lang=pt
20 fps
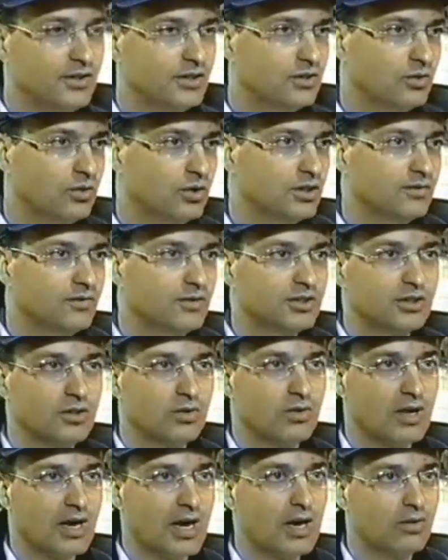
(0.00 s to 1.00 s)
Difícil hoje
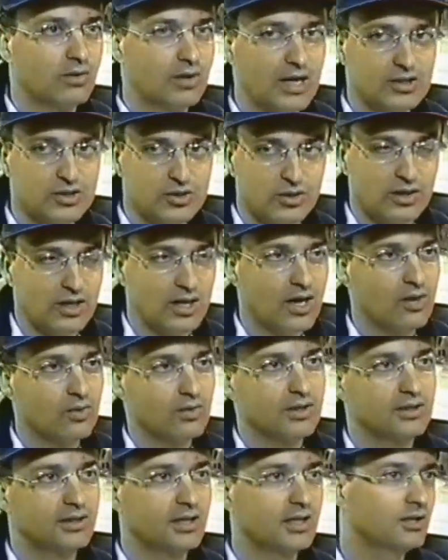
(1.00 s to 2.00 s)
você ter um carro
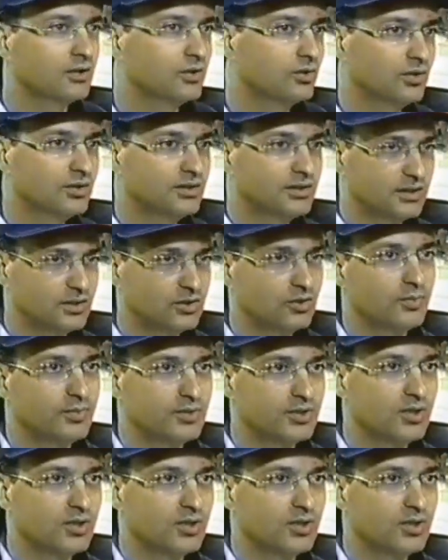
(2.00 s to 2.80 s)
nacional que tenha todos esses